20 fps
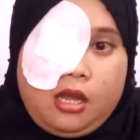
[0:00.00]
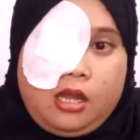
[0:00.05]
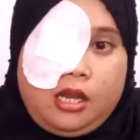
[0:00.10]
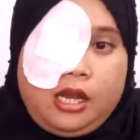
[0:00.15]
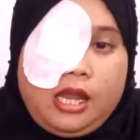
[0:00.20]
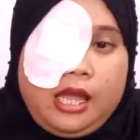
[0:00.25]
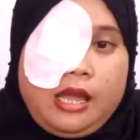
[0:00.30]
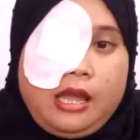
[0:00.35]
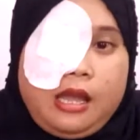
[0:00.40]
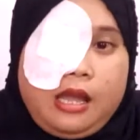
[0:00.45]

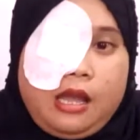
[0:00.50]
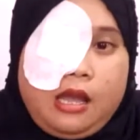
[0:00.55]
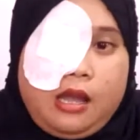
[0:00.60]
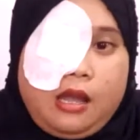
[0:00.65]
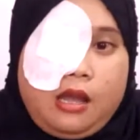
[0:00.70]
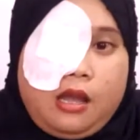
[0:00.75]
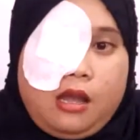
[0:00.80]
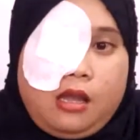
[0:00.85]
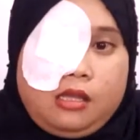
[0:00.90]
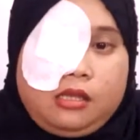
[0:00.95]
na
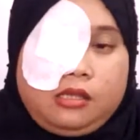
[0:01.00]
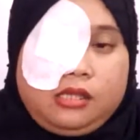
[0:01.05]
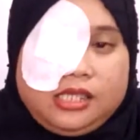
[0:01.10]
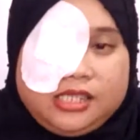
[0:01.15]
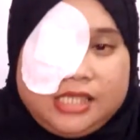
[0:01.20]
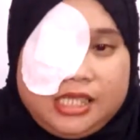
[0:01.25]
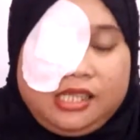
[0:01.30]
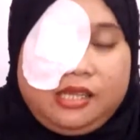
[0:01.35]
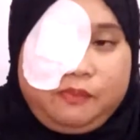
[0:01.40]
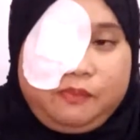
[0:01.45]

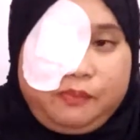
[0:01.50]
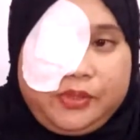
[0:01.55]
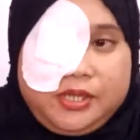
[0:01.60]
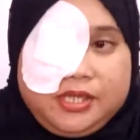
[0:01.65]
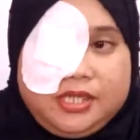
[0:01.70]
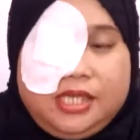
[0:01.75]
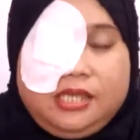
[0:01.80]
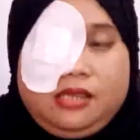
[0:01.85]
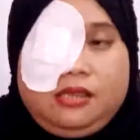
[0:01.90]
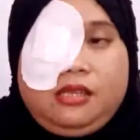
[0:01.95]
nasa
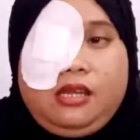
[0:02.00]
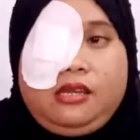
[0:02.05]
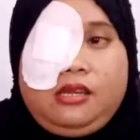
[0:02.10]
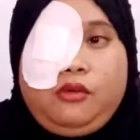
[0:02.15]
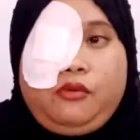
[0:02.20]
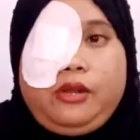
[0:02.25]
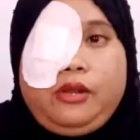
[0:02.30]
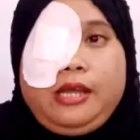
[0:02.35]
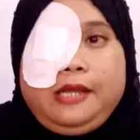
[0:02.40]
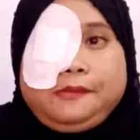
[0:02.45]
10% na
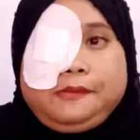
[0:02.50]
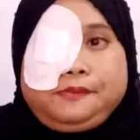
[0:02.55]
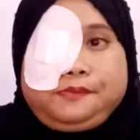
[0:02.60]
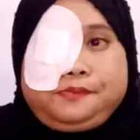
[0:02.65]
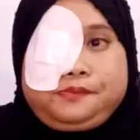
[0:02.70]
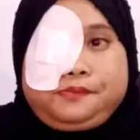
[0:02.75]
daw na